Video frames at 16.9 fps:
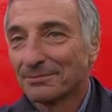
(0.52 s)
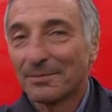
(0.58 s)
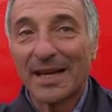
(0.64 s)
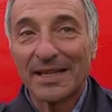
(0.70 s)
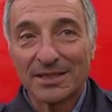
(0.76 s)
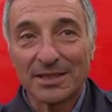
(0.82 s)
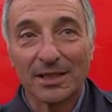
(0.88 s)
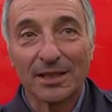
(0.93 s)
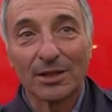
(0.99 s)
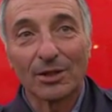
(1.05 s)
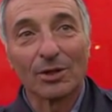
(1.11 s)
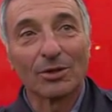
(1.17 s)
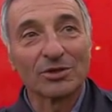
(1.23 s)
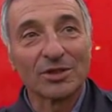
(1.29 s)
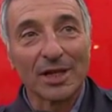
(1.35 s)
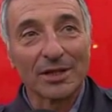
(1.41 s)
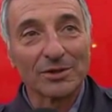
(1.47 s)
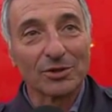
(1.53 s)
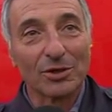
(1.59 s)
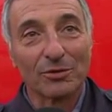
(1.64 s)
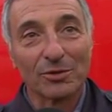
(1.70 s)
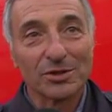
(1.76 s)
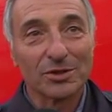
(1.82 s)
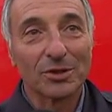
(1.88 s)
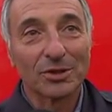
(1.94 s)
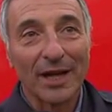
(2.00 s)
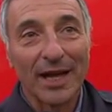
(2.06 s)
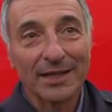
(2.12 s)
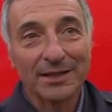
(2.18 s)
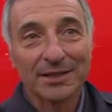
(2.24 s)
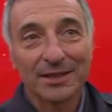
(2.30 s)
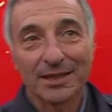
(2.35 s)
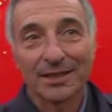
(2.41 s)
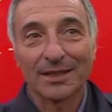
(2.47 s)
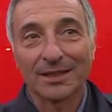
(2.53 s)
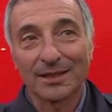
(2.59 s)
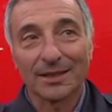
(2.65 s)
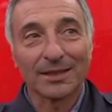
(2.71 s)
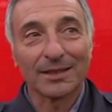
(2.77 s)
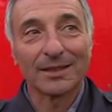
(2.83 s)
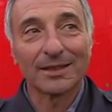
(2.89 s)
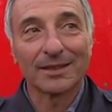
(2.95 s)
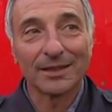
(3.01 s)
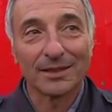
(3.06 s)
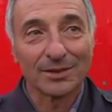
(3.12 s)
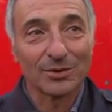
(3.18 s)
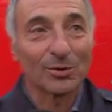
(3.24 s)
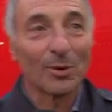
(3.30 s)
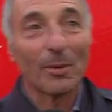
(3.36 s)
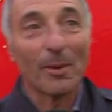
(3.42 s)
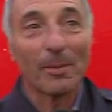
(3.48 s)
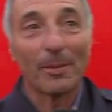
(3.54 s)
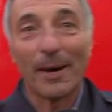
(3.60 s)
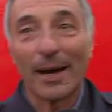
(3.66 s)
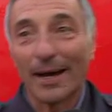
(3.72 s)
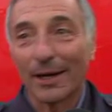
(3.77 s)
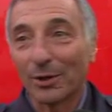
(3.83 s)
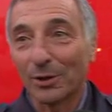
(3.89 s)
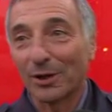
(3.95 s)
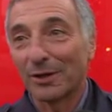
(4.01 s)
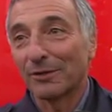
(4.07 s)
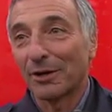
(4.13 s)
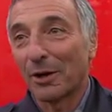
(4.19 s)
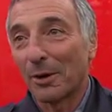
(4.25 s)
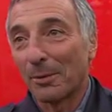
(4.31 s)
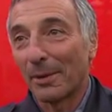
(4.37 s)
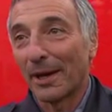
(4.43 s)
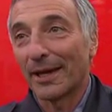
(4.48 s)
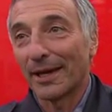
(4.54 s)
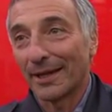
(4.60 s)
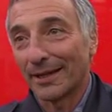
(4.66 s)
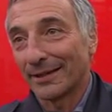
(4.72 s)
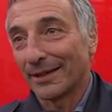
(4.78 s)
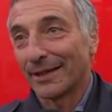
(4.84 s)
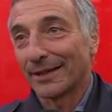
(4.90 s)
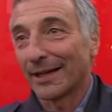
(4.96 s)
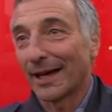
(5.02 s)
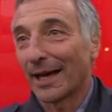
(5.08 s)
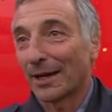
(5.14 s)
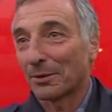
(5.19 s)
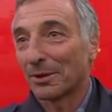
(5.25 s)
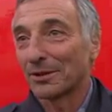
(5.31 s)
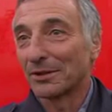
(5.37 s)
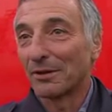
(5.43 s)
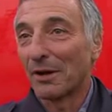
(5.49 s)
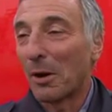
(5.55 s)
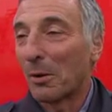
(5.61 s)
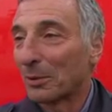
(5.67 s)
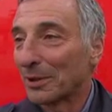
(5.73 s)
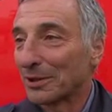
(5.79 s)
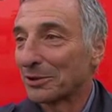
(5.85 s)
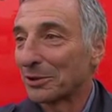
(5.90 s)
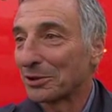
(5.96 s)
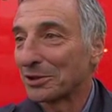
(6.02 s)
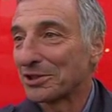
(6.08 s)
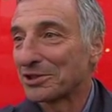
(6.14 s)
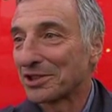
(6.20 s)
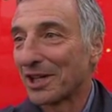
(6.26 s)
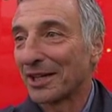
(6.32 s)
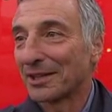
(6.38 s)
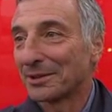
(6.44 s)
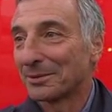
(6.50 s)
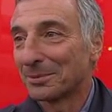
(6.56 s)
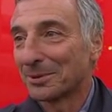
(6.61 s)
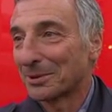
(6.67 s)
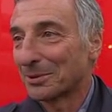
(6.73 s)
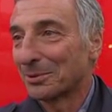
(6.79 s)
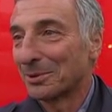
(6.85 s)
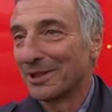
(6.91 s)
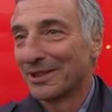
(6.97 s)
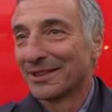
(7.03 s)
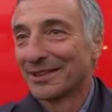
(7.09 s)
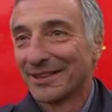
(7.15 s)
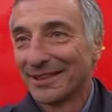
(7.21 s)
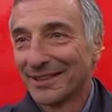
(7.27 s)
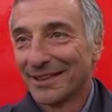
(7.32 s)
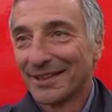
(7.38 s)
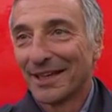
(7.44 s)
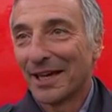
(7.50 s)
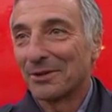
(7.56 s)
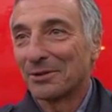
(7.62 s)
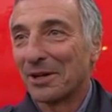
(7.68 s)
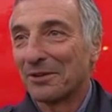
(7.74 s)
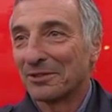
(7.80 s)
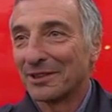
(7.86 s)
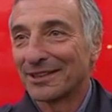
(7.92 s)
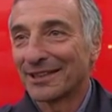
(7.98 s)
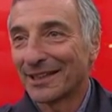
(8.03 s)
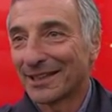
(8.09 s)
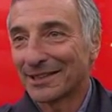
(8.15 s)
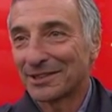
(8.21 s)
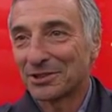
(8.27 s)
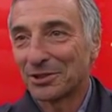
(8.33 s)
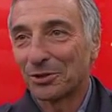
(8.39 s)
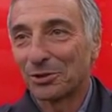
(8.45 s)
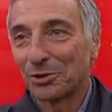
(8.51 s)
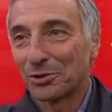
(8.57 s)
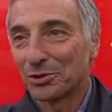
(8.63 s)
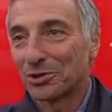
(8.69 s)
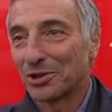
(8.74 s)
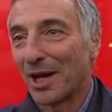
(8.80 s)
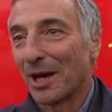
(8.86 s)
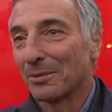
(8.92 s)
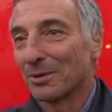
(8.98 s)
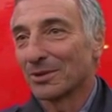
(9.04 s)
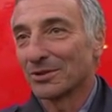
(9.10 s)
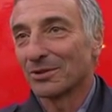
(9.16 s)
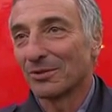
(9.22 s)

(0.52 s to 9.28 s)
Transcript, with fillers: Beh sì, io Sergio l'ho visto nascere e suo papà correva con me nei car quando avevamo 14 anni, per cui è una vita che ci conosciamo.